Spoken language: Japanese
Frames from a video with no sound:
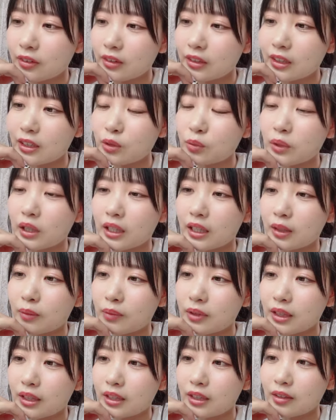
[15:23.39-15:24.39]
大丈夫かな
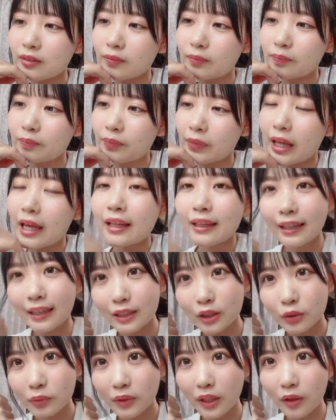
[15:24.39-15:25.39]
みたいな
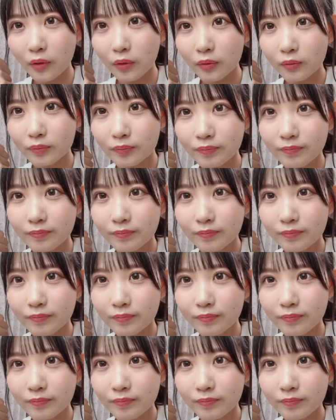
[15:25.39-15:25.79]
大丈夫だよ